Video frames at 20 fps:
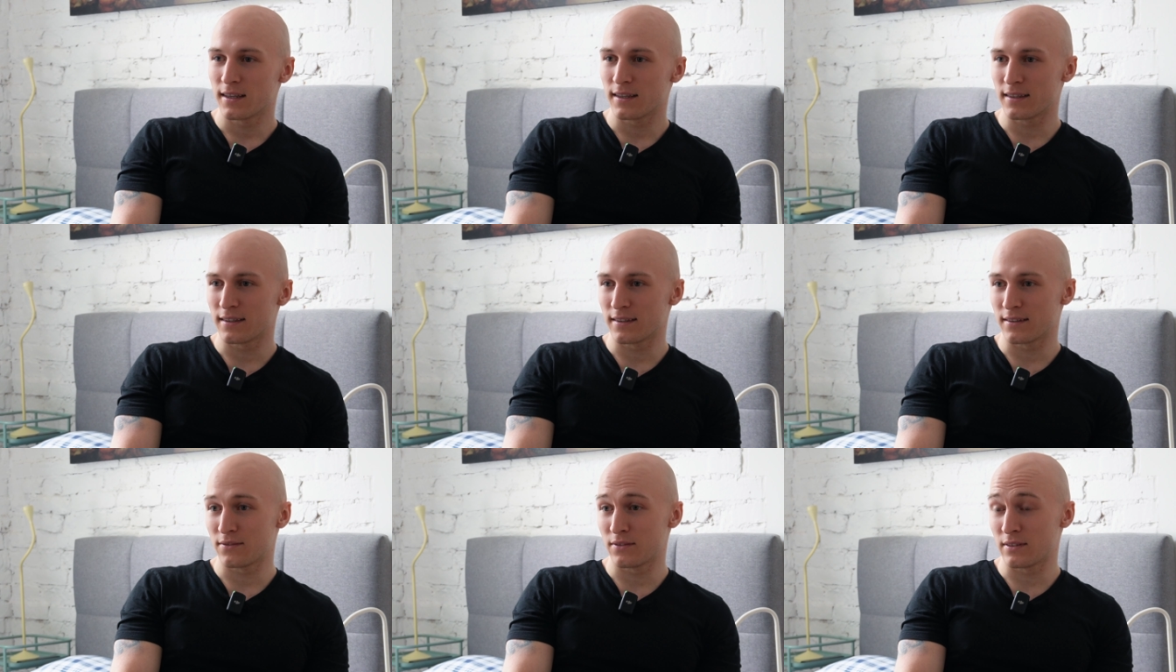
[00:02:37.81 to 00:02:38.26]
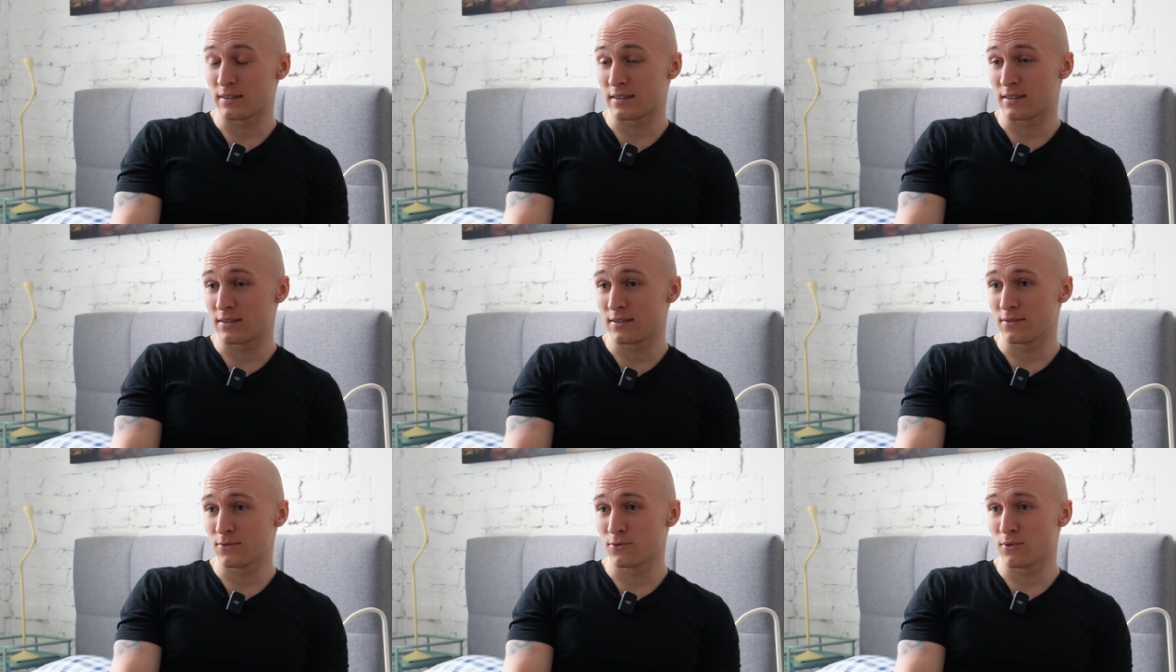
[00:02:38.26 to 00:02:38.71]
E,
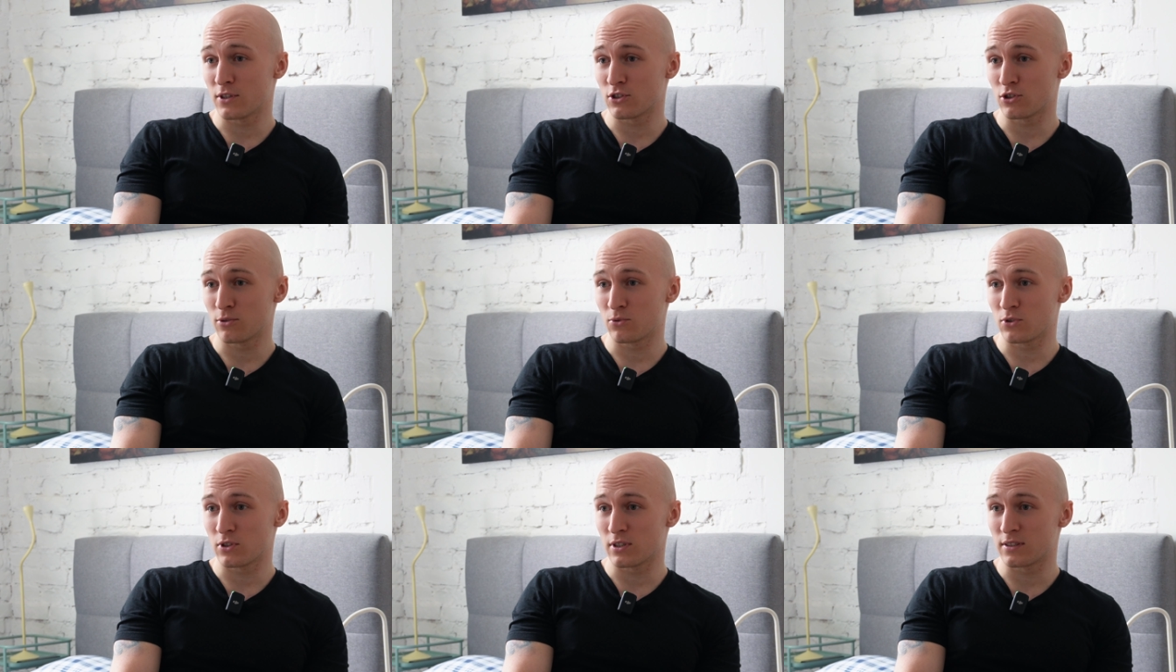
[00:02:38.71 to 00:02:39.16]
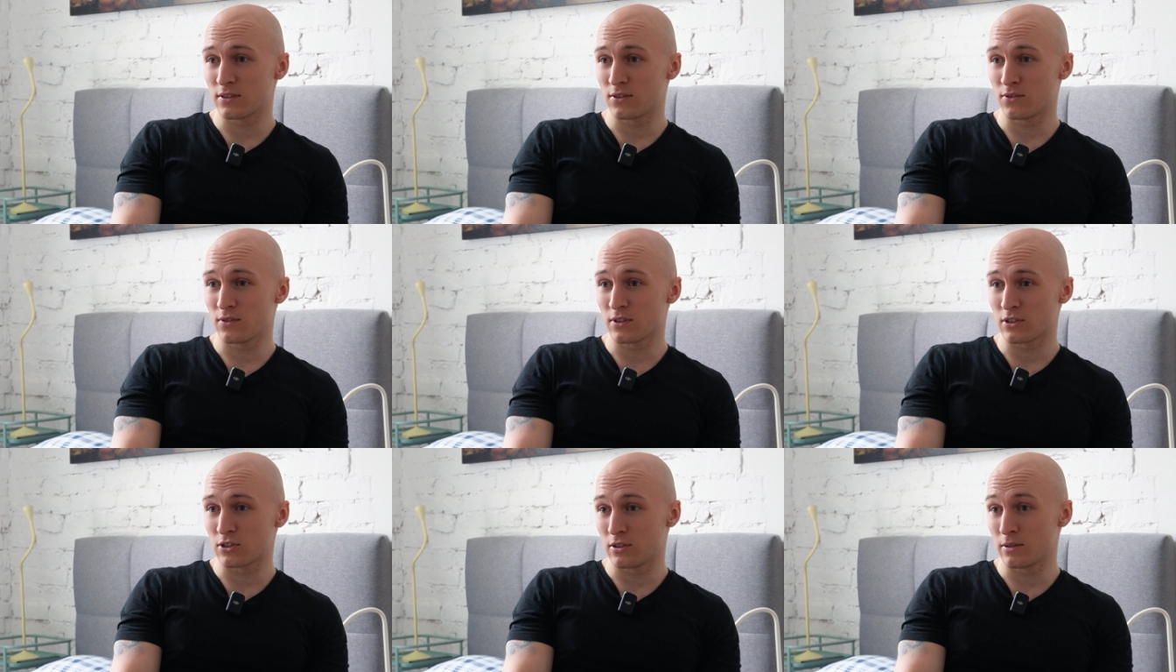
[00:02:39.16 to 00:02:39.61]
więc uważam, że jest to
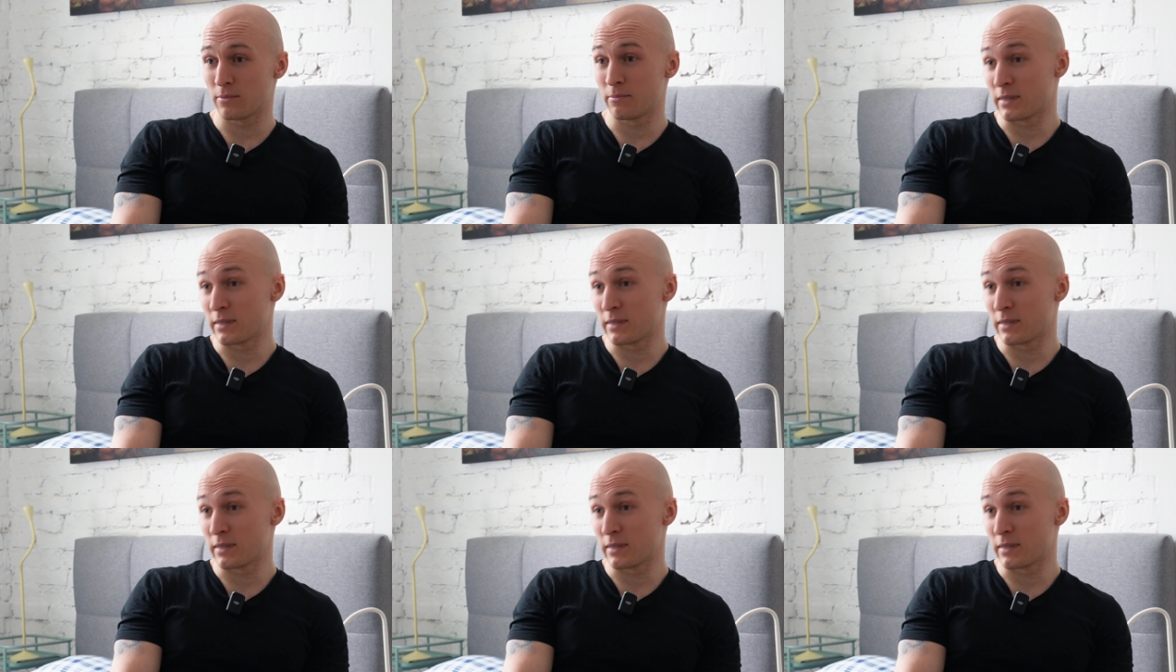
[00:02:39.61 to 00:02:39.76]
właśnie